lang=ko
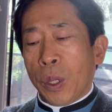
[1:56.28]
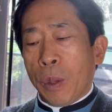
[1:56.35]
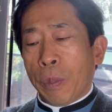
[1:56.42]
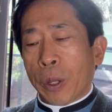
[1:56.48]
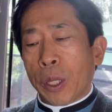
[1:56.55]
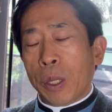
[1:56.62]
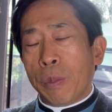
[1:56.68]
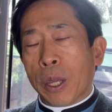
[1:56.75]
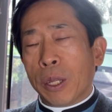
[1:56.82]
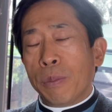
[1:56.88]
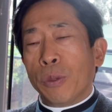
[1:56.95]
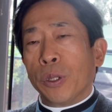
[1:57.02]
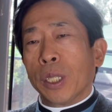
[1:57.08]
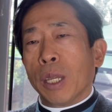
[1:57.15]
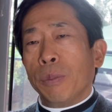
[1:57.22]
바로 이 말은
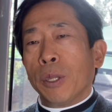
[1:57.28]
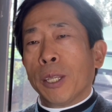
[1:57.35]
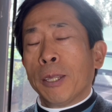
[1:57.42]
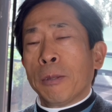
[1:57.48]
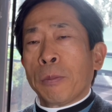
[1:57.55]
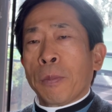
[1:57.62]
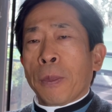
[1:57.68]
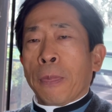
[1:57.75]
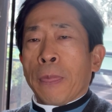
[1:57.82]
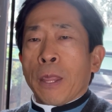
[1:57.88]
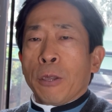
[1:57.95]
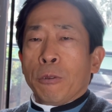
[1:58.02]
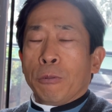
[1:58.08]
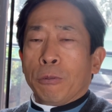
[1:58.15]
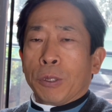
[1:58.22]
뭐냐면
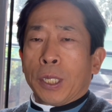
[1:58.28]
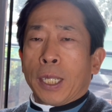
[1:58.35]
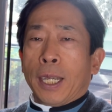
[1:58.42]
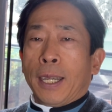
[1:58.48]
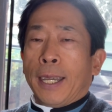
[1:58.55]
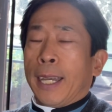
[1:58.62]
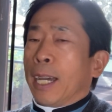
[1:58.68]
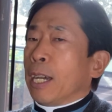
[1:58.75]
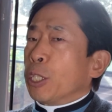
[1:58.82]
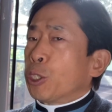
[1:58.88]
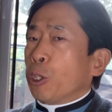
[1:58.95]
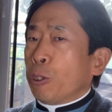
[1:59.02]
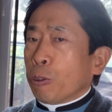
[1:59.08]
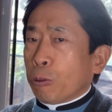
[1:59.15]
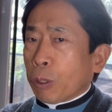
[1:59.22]
우리가
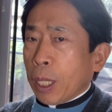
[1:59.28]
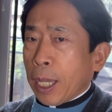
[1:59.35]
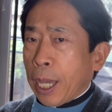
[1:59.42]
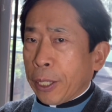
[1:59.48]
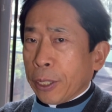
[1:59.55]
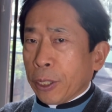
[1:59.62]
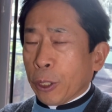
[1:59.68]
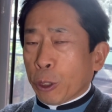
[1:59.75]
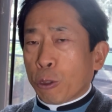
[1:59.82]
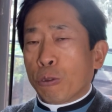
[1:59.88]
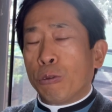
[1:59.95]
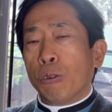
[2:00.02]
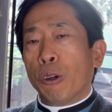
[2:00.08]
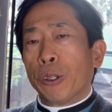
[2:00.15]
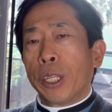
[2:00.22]
천국에 가는 것,
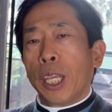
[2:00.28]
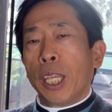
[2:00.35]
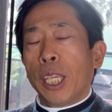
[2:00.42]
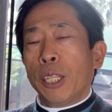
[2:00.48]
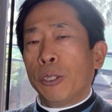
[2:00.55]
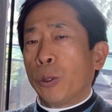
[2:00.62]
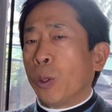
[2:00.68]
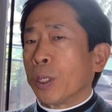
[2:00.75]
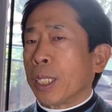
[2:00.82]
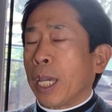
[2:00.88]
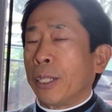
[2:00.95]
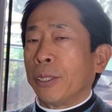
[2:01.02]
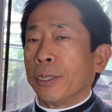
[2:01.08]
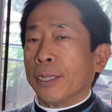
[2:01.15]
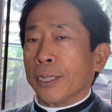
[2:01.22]
구원에 이루고자
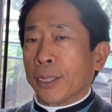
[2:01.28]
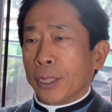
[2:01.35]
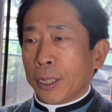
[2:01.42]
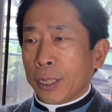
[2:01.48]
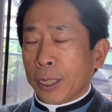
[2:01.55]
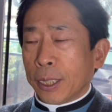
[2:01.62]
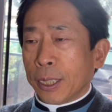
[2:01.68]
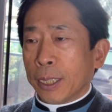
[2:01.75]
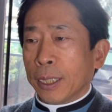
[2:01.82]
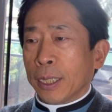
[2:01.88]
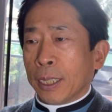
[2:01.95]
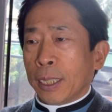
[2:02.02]
하는 것은